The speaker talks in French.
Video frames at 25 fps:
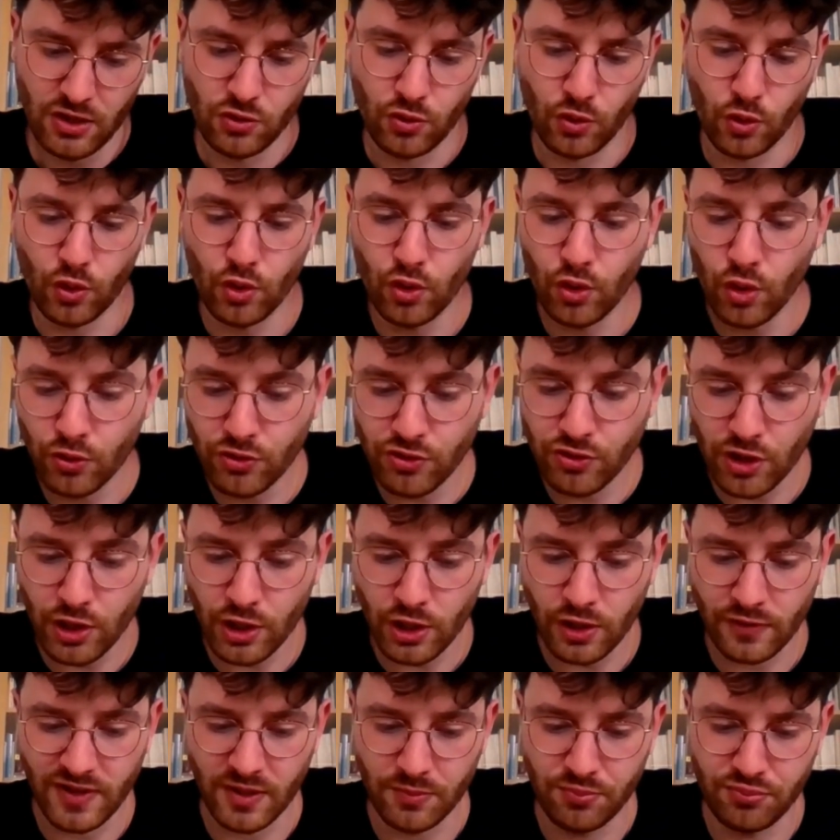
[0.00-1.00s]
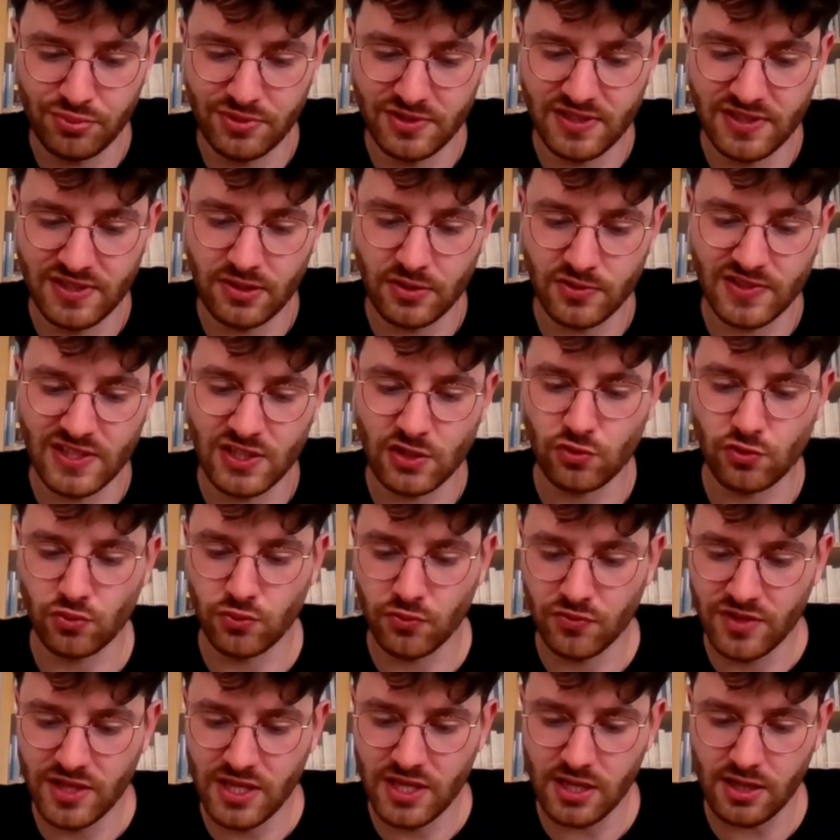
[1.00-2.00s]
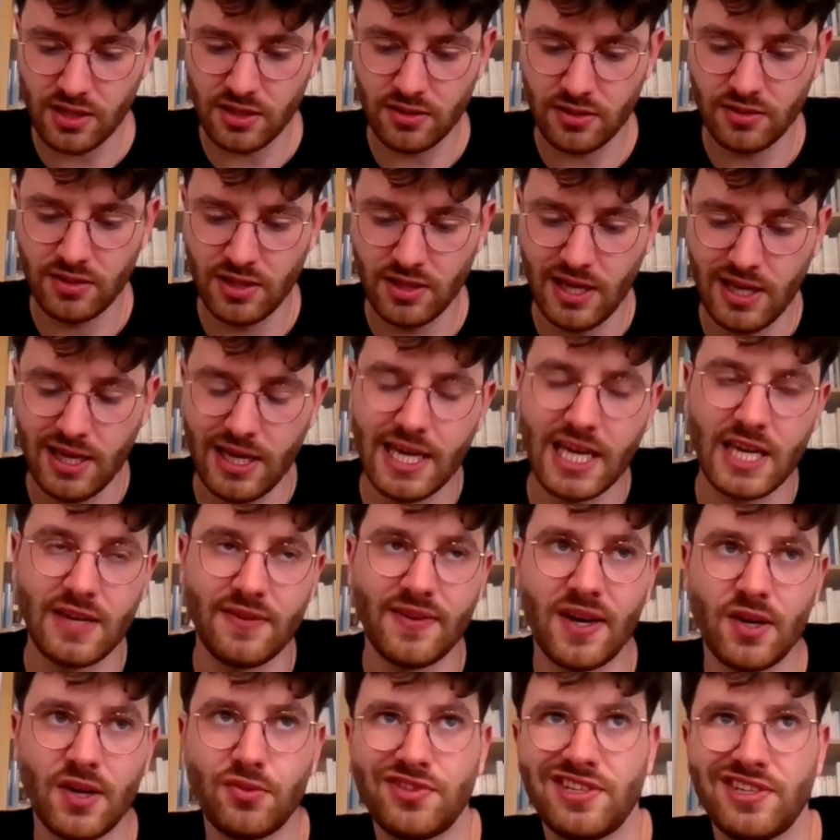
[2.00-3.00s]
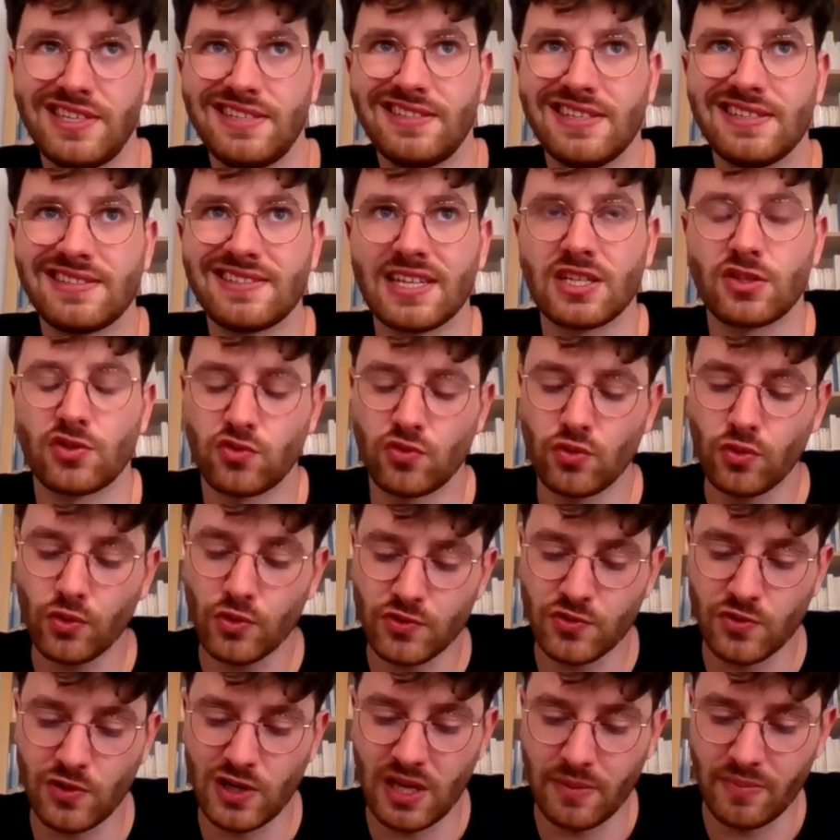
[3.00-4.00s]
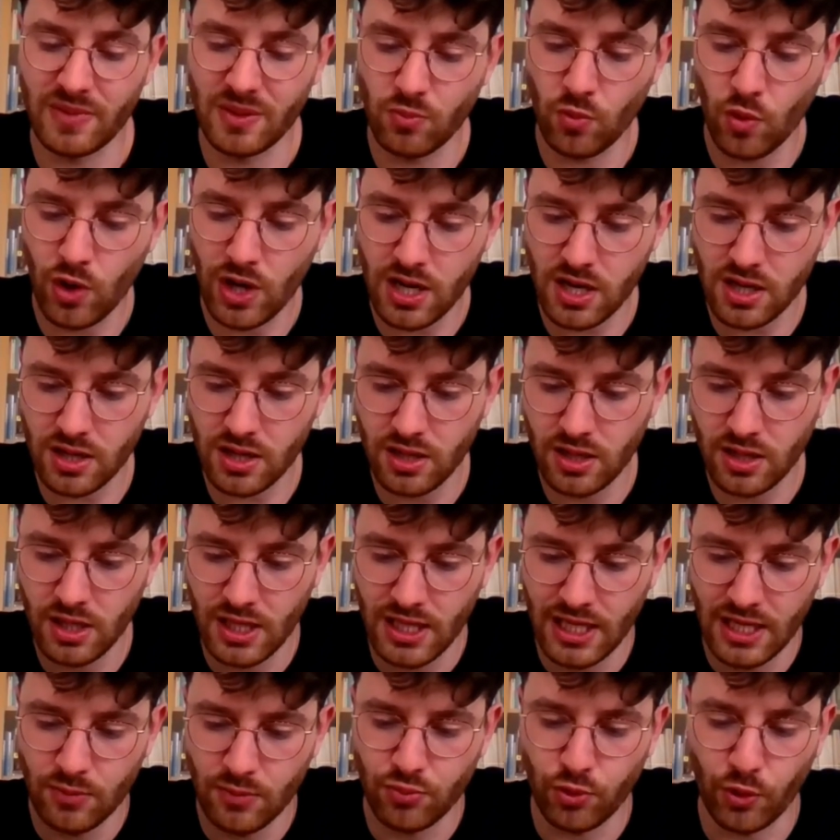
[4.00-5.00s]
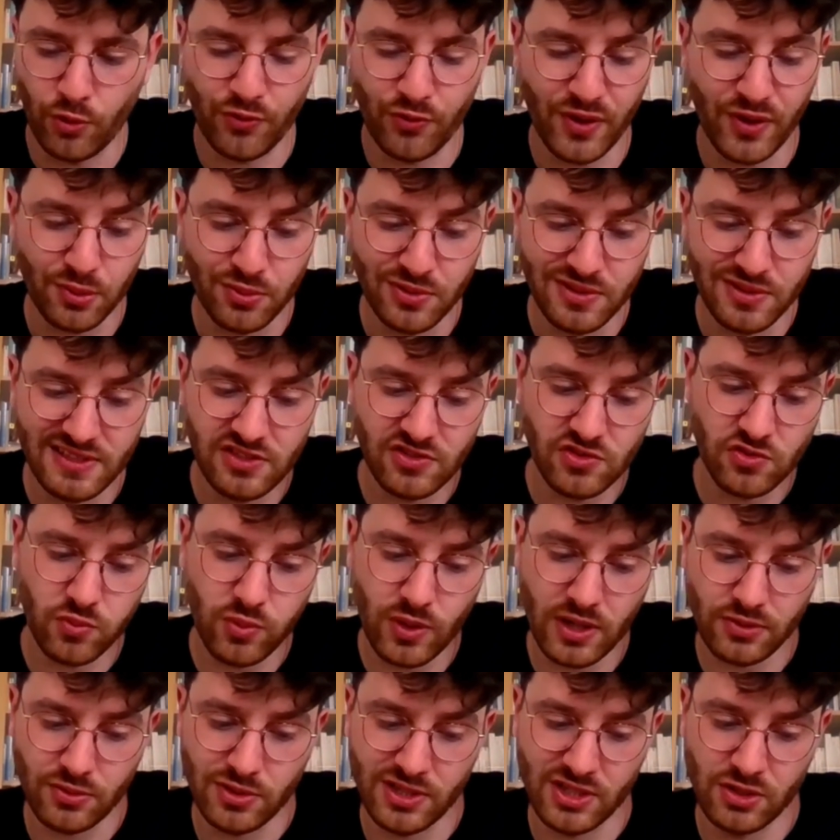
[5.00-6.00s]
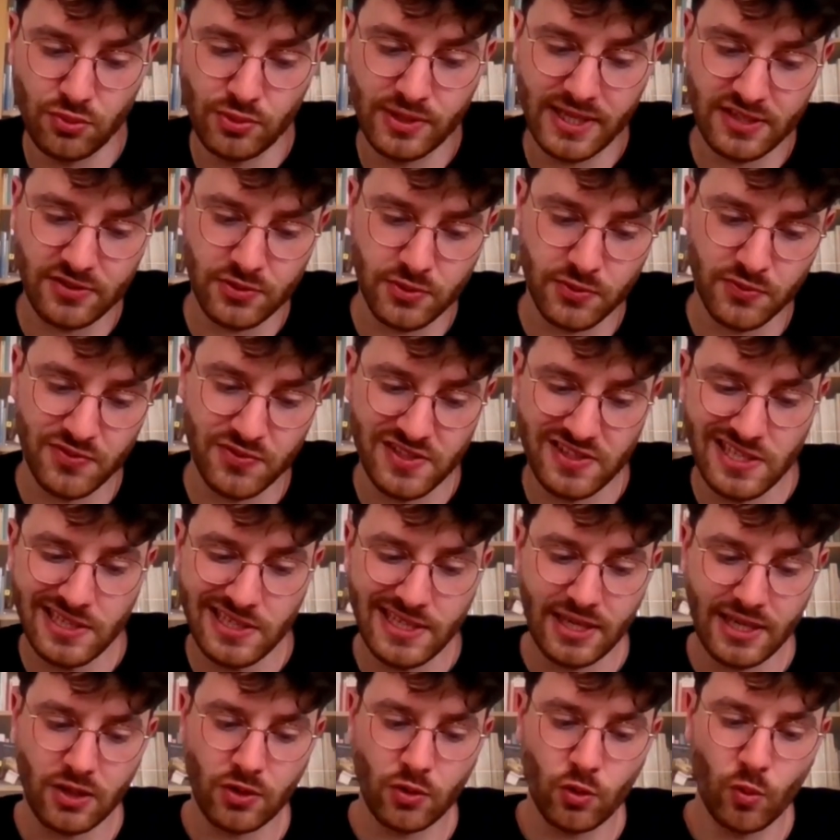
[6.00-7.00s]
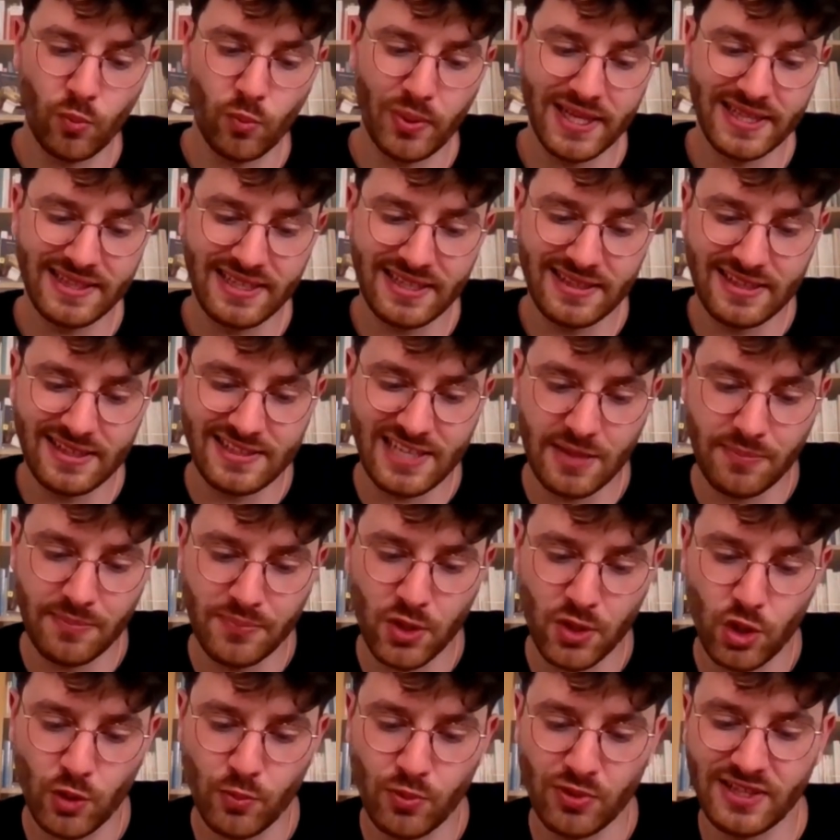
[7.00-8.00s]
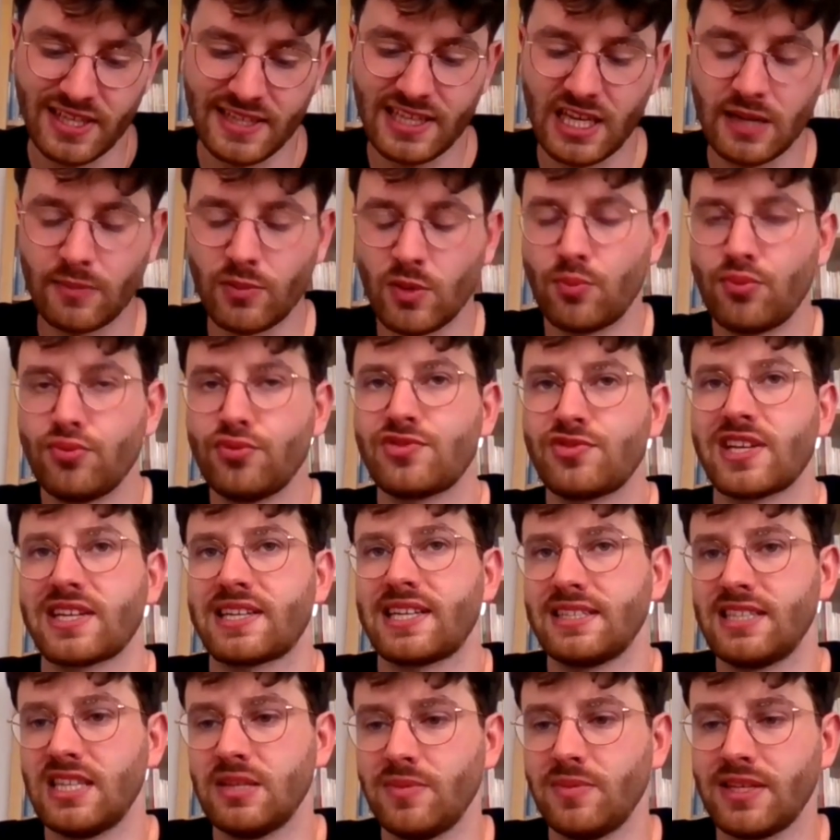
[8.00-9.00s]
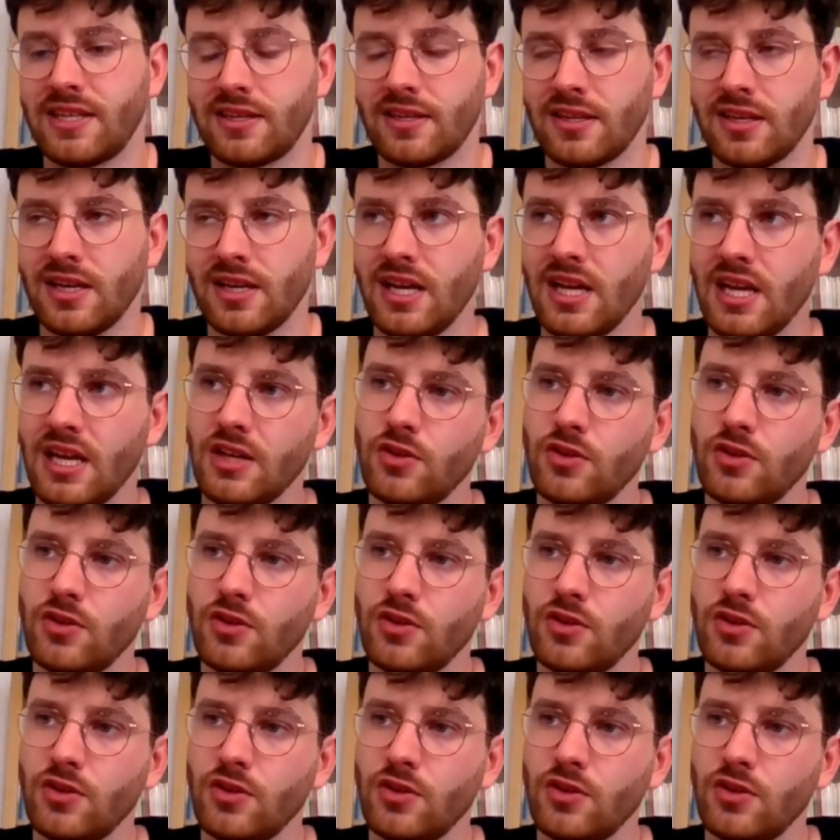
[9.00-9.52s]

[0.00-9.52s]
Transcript: Donc l'auteur va puiser dans ses souvenirs et va utiliser cette source, la mémoire, pour faire une histoire de l'éducation physique et compléter des apports peut-être un peu plus académiques.